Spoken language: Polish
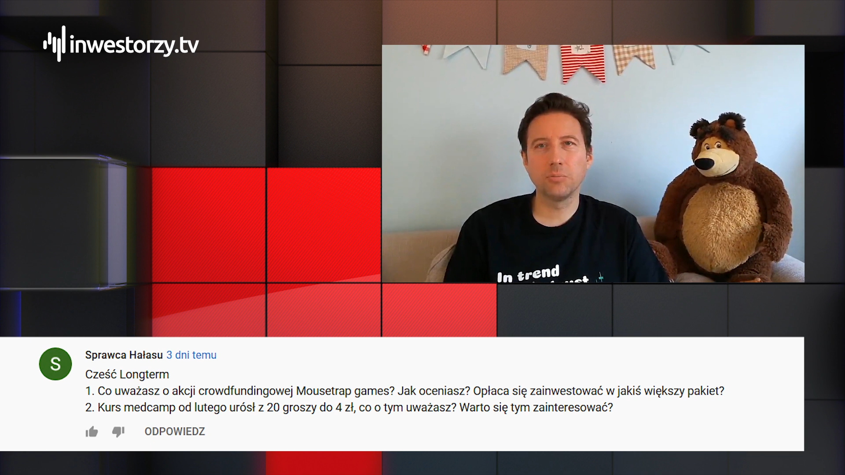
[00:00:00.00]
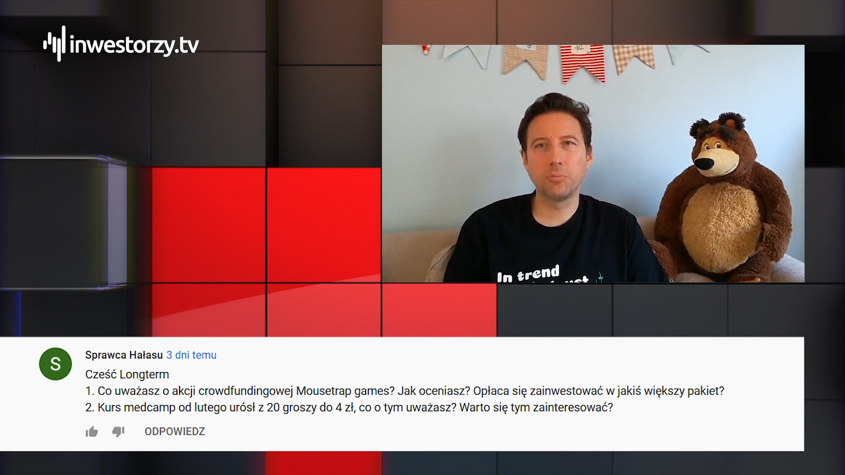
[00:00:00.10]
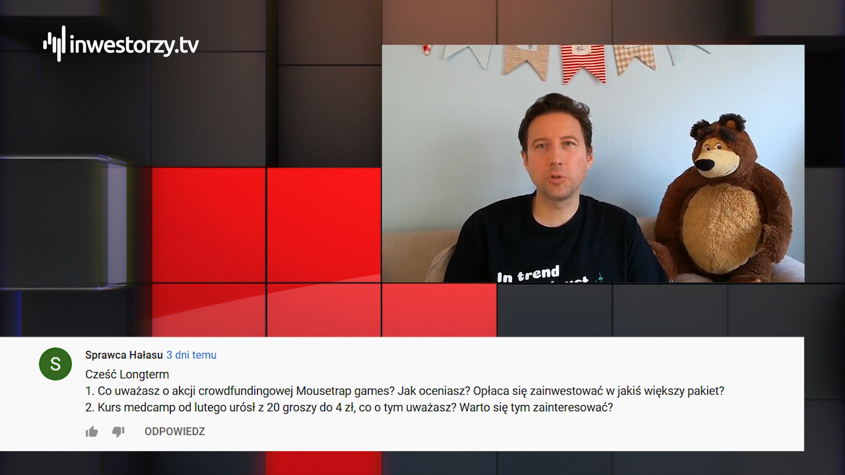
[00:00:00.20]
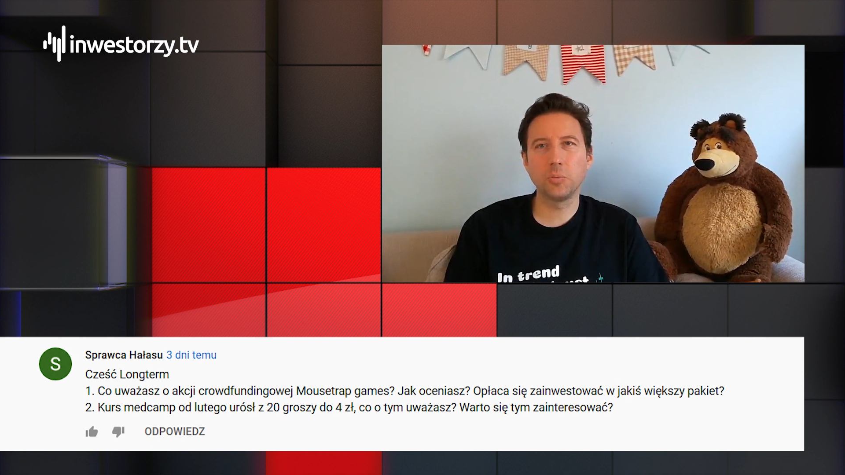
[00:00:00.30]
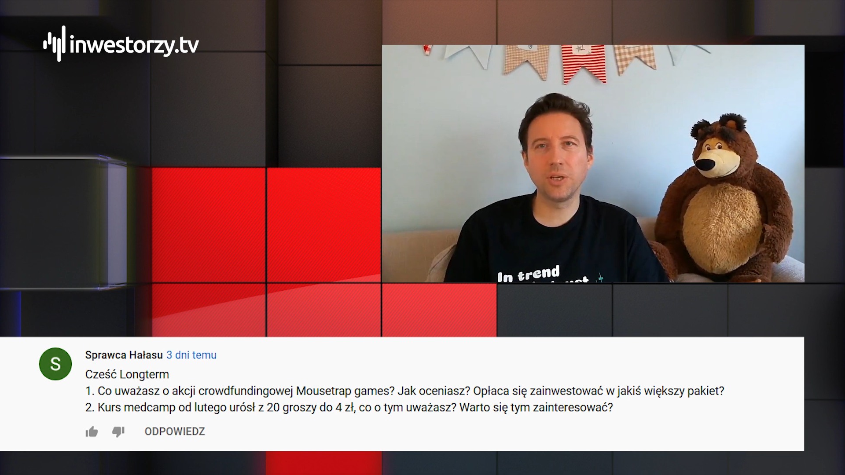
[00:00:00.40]

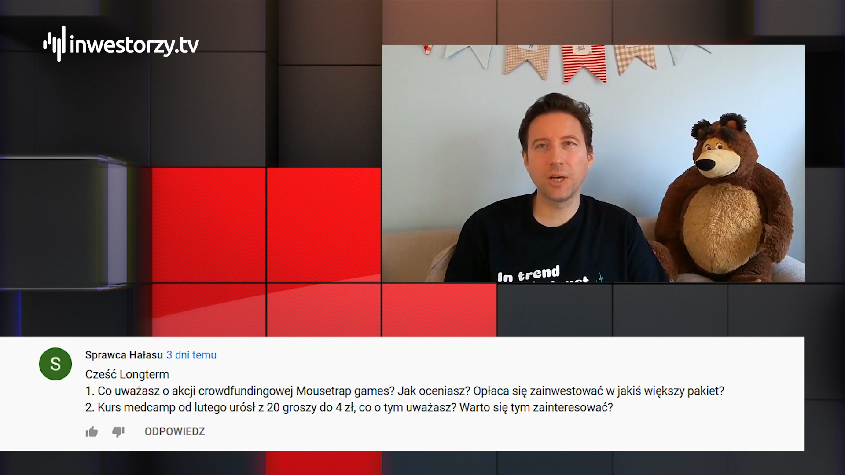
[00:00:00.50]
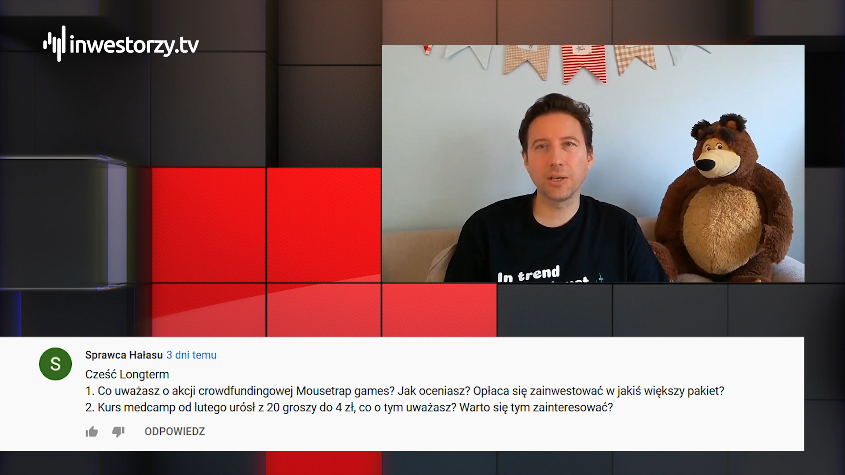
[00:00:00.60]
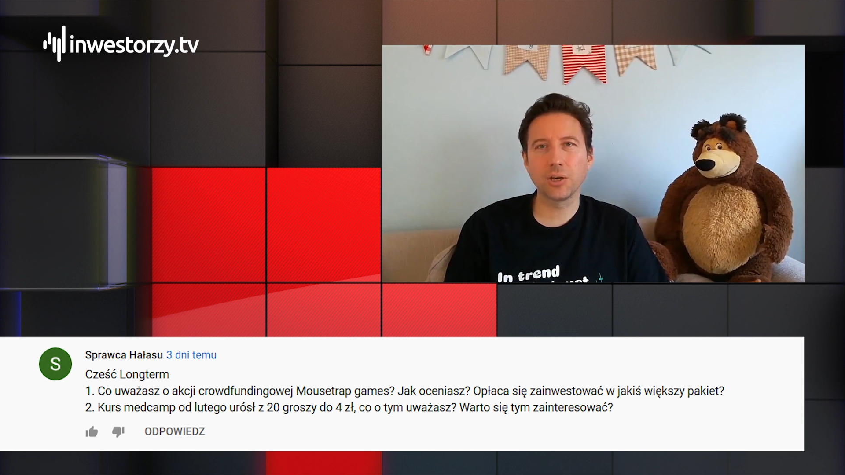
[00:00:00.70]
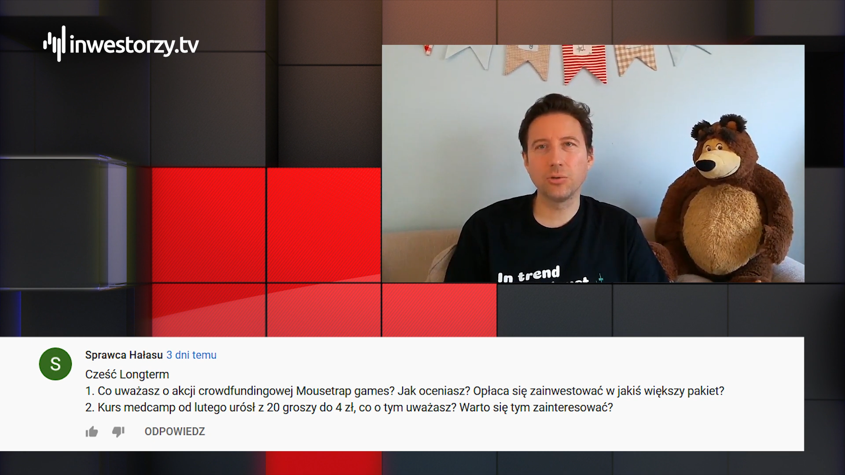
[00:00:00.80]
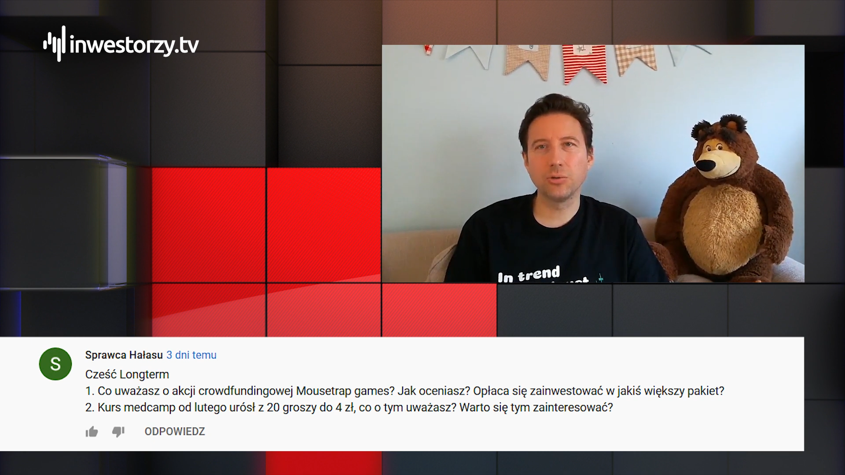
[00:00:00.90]

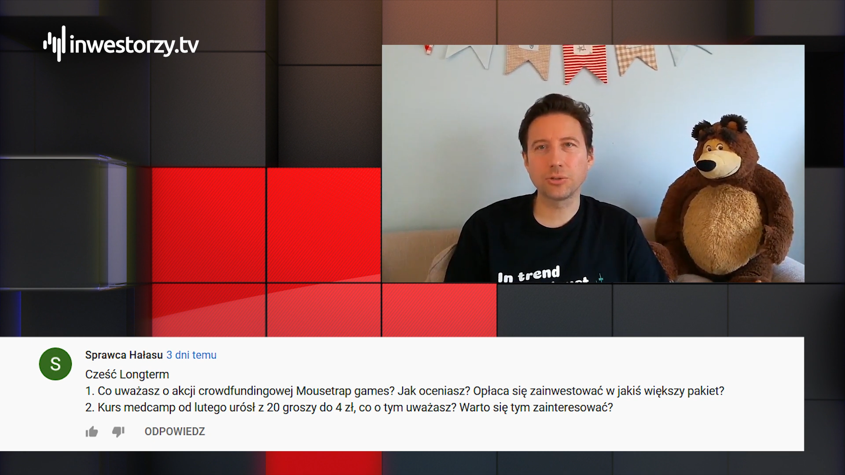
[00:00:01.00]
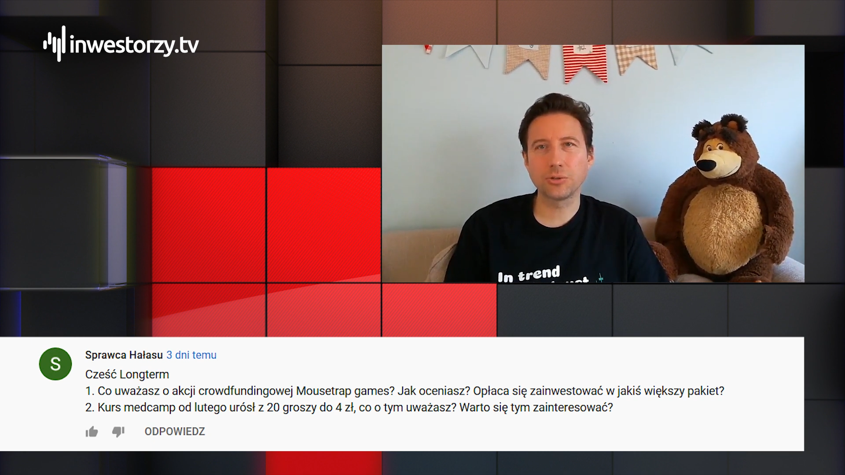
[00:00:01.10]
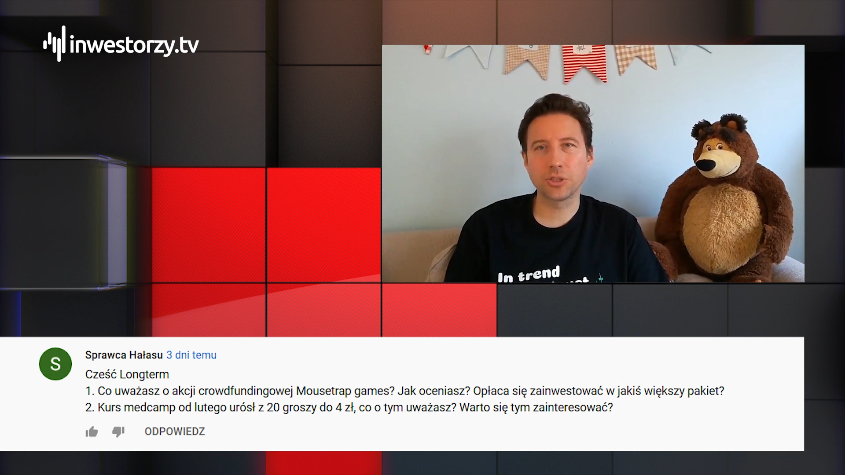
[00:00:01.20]
podbijanie kursu,